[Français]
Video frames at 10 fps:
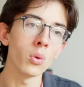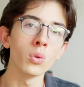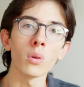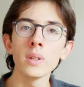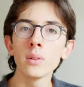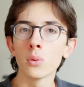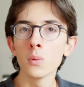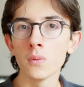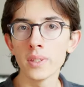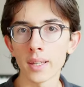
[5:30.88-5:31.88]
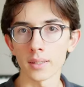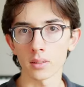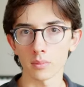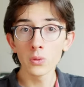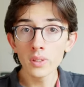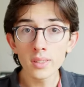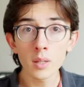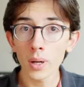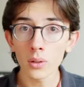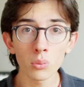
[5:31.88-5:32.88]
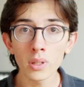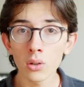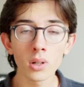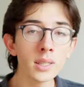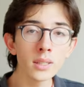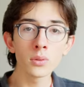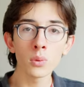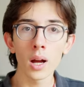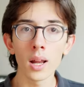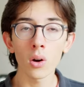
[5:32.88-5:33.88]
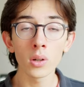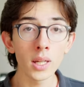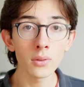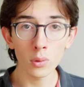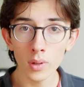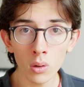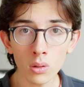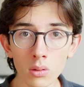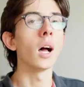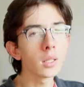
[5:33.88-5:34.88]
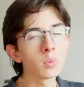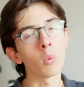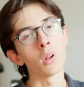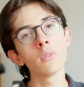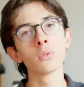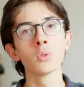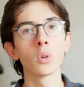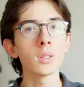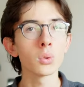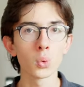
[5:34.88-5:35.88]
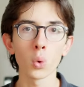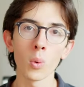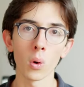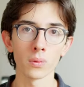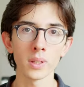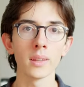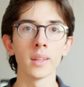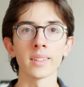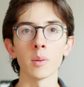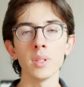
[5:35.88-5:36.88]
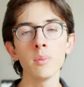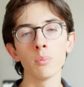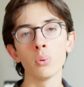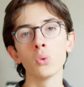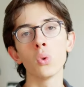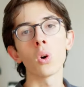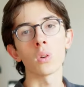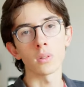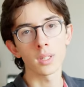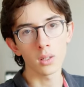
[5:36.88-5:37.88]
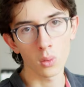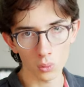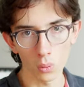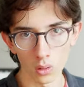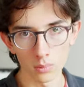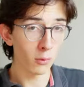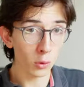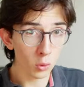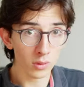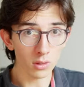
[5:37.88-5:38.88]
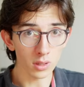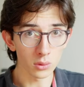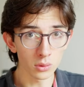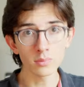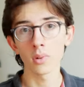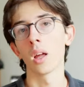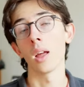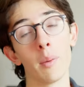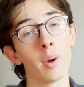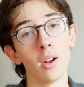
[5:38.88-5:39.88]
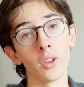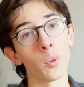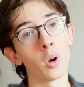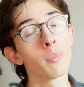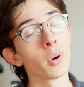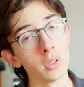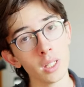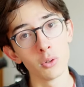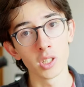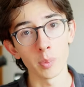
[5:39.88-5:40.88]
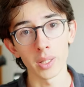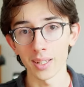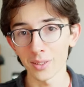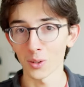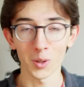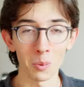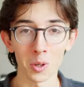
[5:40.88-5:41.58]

une envie de vitesse. Vous finissez par tomber dans l'addiction à la ranked sur Valorant, à ce moment-là, vous aurez sûrement envie d'un tapis plutôt orienté contrôle. Vous vous retrouvez dans les deux, et eh bah ben, alors à ce moment-là, prenez le GP4 comme